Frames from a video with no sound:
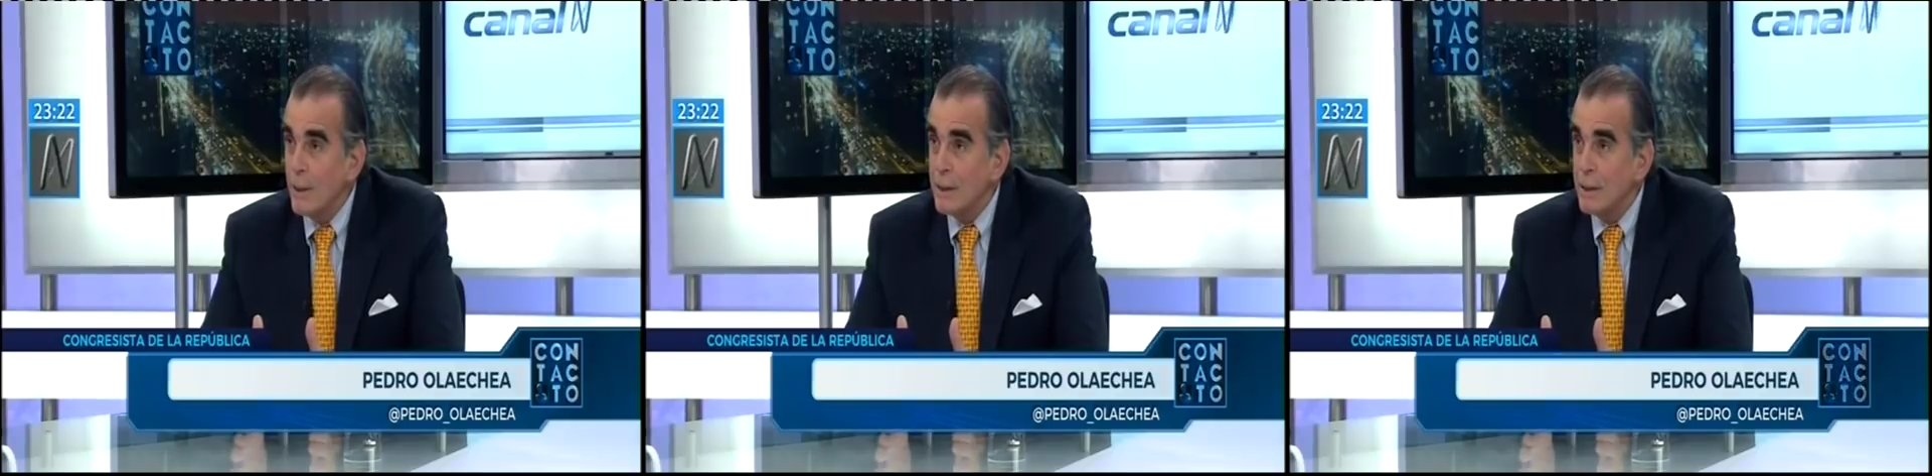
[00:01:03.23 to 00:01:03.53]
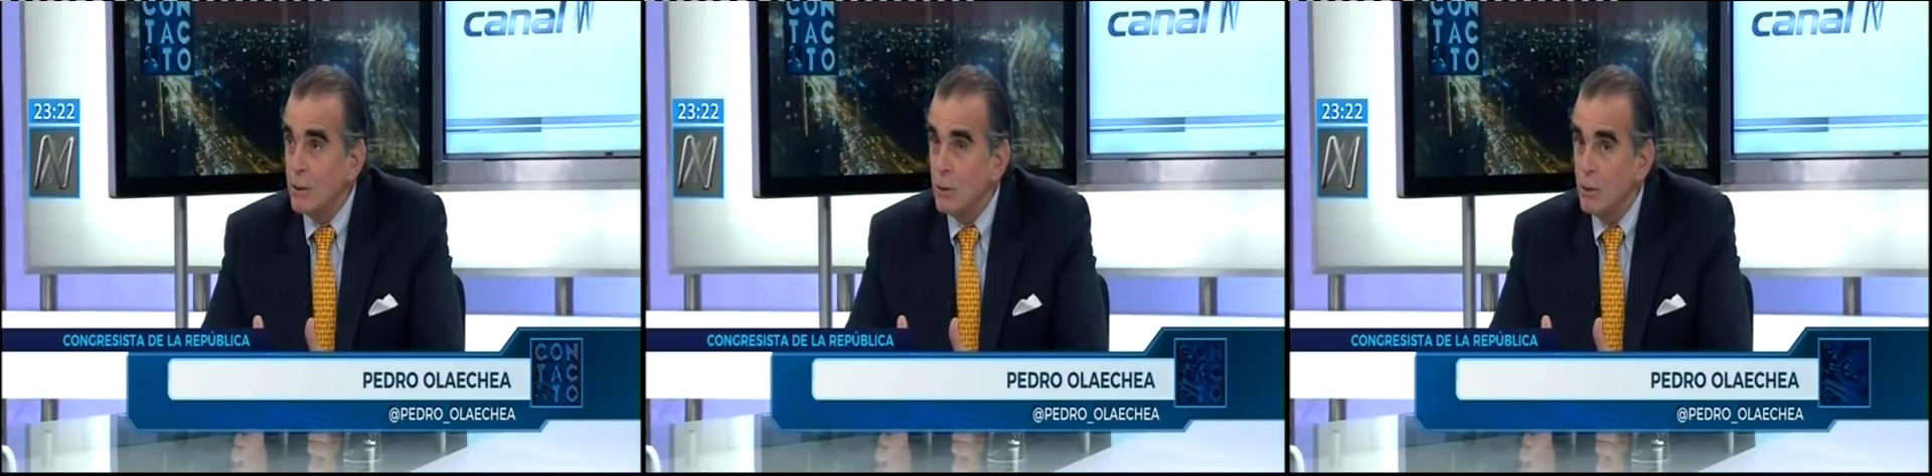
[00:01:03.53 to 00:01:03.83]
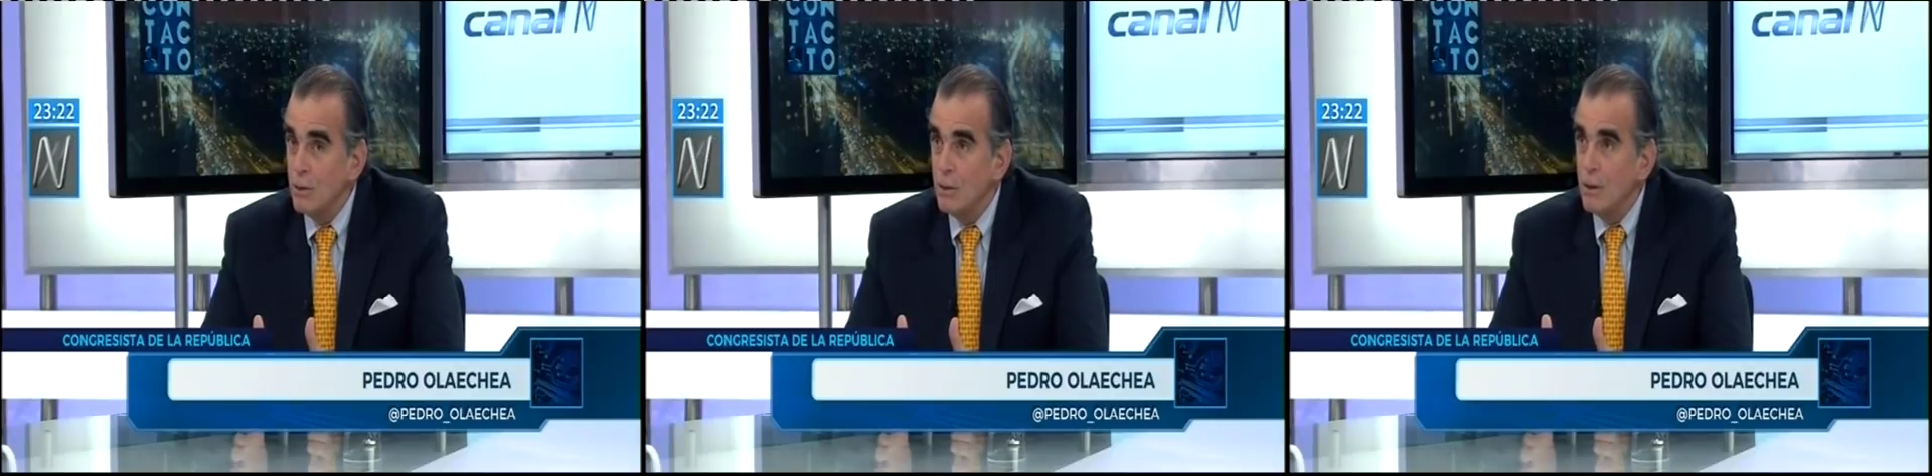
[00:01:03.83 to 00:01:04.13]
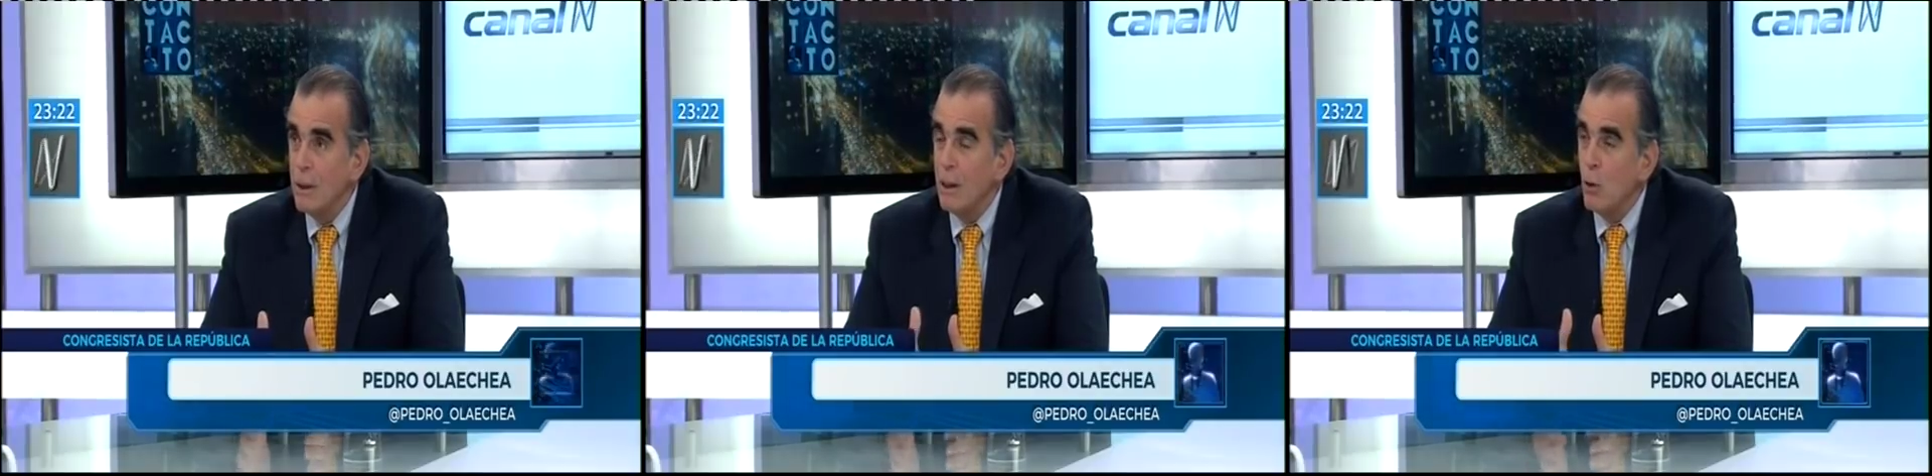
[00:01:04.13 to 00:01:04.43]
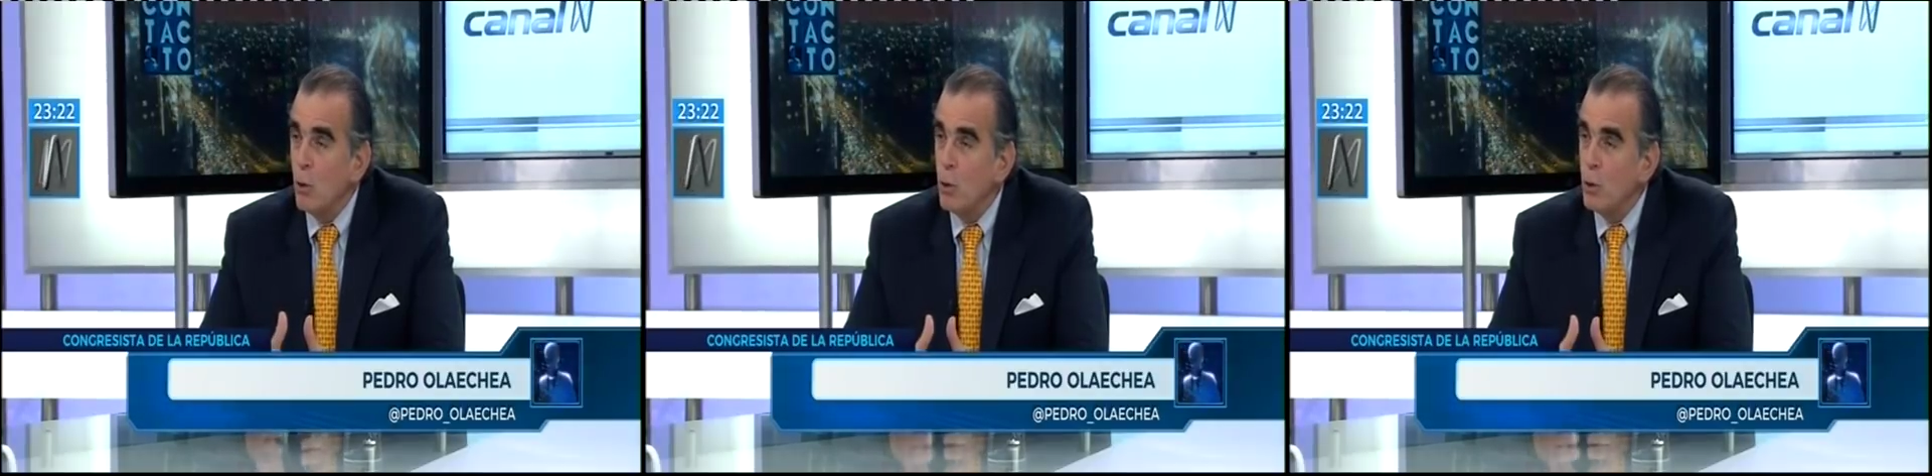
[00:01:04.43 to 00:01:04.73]
haciendo,
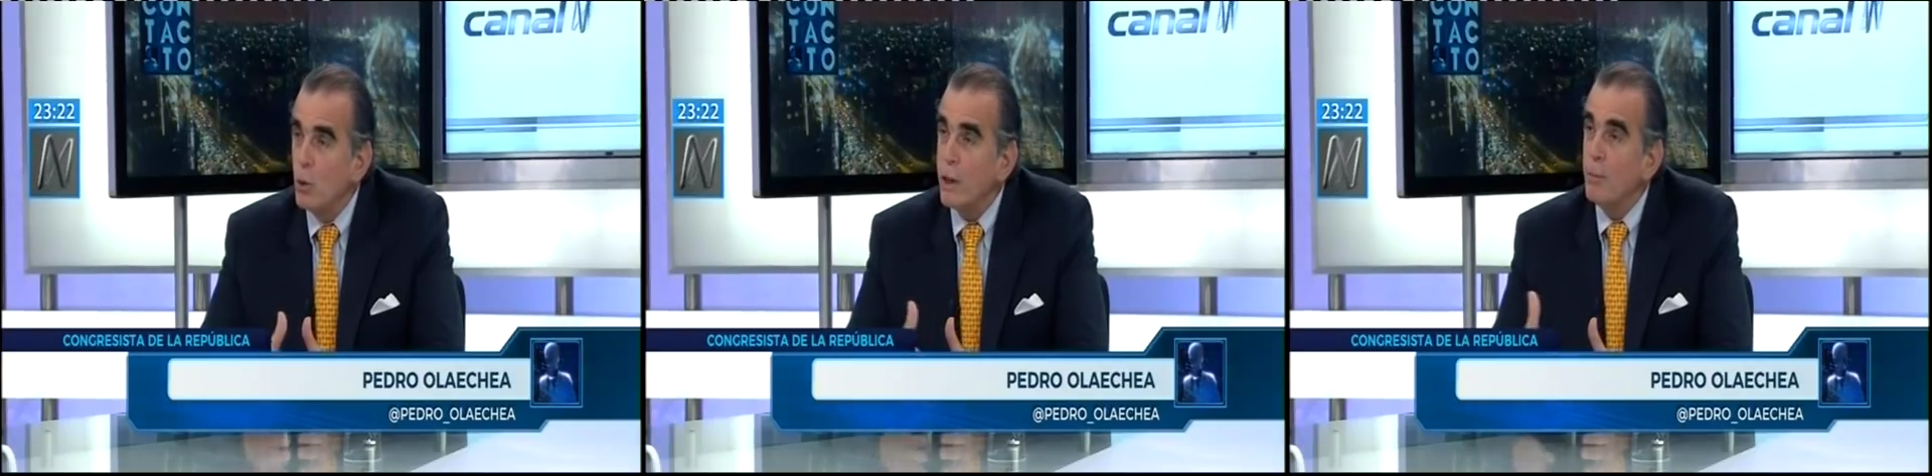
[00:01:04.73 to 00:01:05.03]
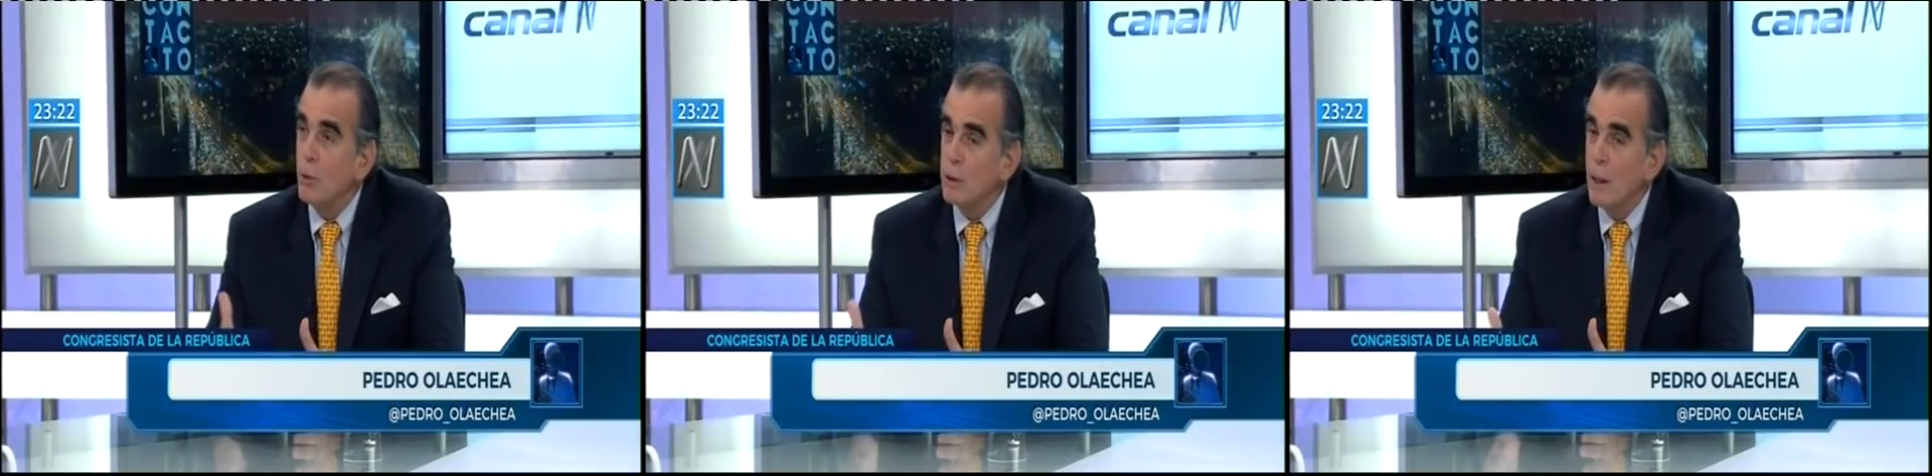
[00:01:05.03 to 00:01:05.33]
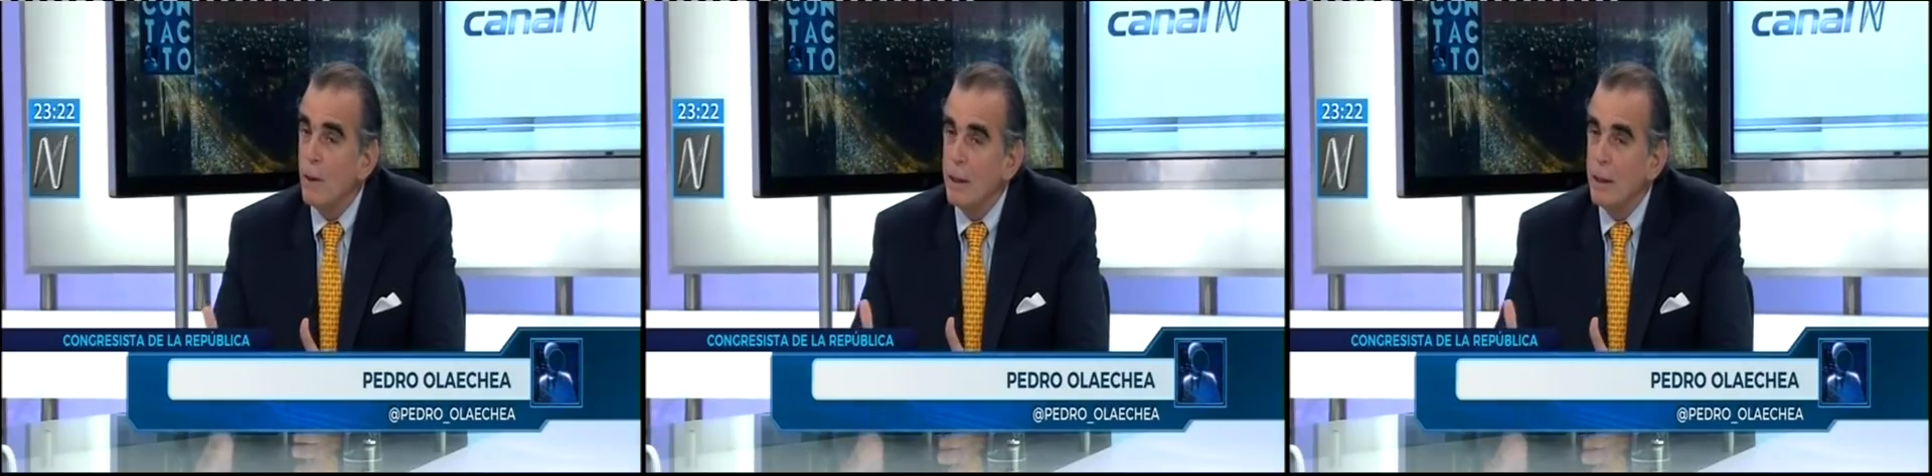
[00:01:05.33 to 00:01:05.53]
el ojo de Dios reportaba,